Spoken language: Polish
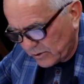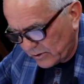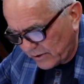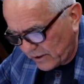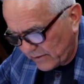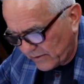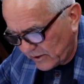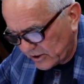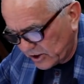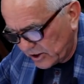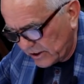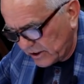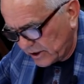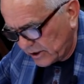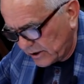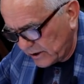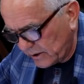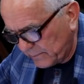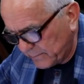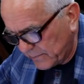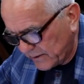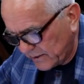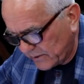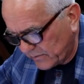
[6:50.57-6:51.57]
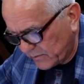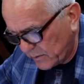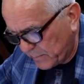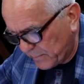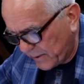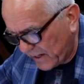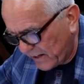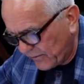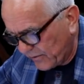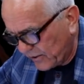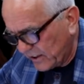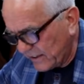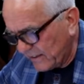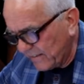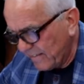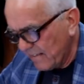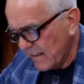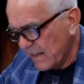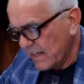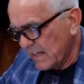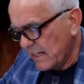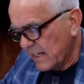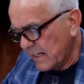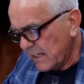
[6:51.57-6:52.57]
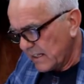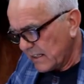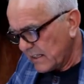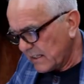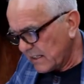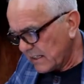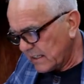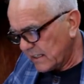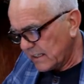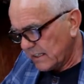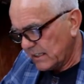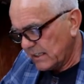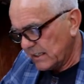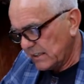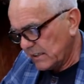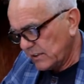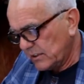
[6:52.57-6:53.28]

i to najważniejsze i bez wyprawki, e,